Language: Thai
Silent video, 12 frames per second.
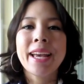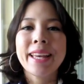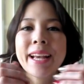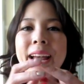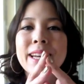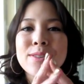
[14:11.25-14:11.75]

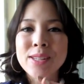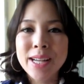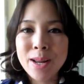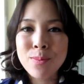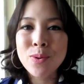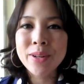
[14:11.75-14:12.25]
ยังไงเดี๋ยวเจอ
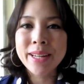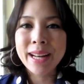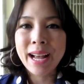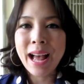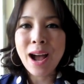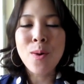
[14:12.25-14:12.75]
กันพรุ่งนี้
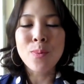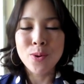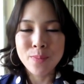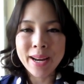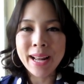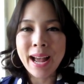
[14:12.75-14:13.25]
นะคะขอบคุณ
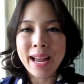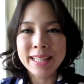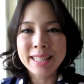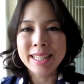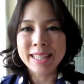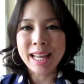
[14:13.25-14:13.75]
มากนะคะ
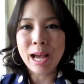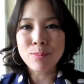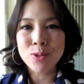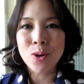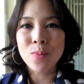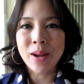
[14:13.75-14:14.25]
ที่ติดตาม
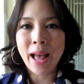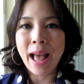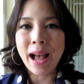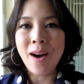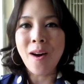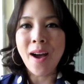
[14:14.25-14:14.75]
ชมค่ะ
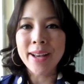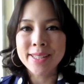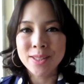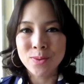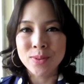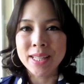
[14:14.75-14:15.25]
ขอให้ส
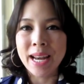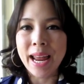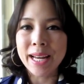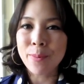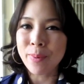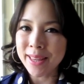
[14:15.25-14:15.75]
นุกสนาน
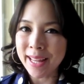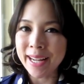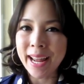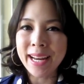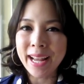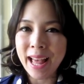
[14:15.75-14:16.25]
กับการแต่งห
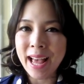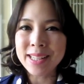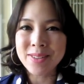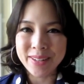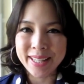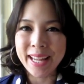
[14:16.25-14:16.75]
น้านะคะส
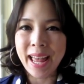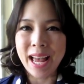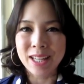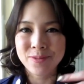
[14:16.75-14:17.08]
วัสดีค่ะ